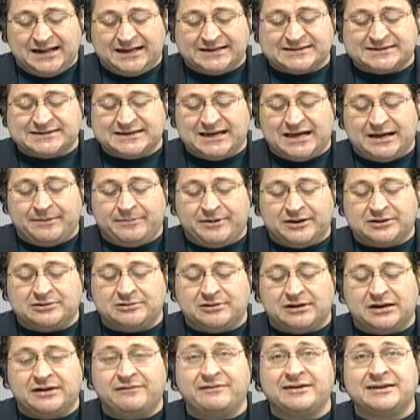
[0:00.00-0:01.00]
sabato
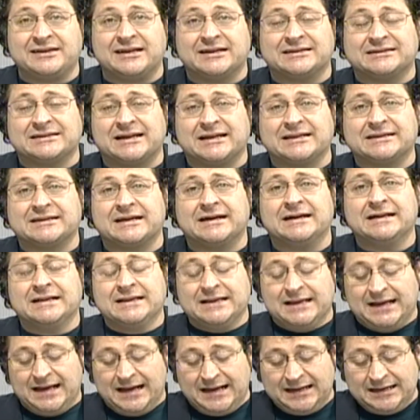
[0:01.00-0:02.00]
alle 20.30
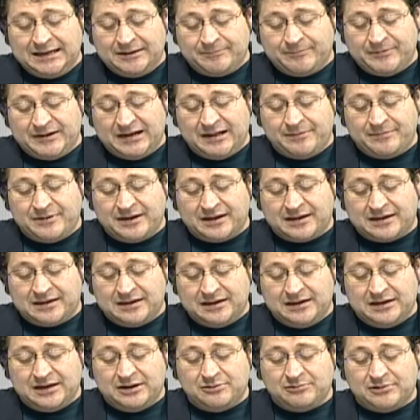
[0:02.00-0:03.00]
al Pale
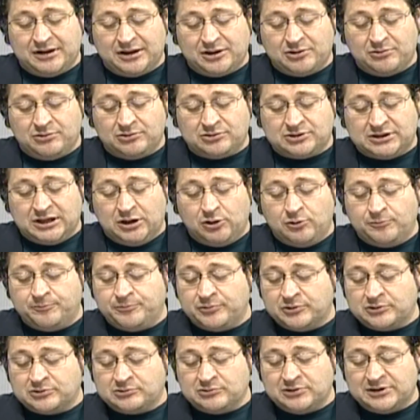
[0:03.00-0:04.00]
Benchini, una ghiotta
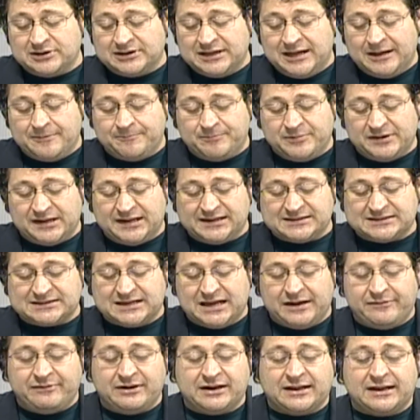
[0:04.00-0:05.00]
opportunità per
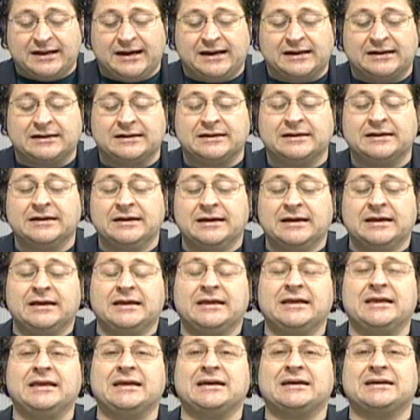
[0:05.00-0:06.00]
scavalcarli
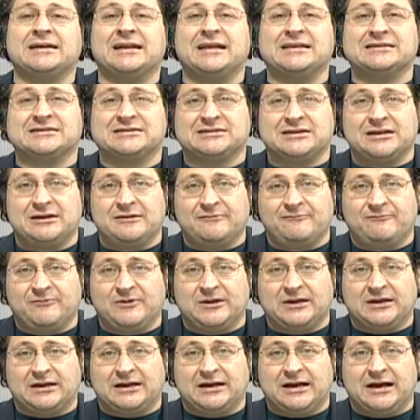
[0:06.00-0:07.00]
in
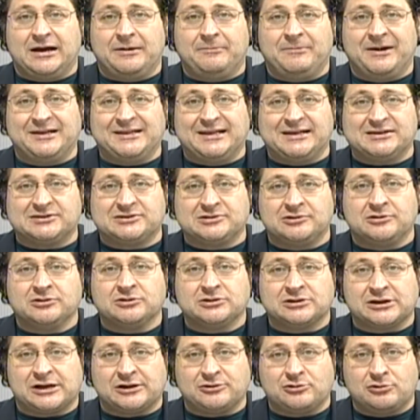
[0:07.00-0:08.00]
classifica. Ma adesso
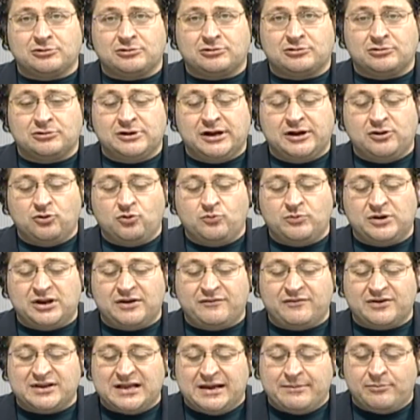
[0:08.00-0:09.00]
tradotto nei numeri
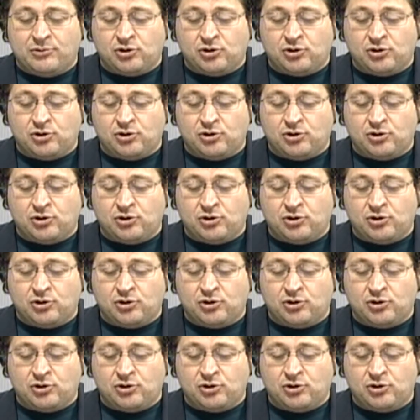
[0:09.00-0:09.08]
vediamo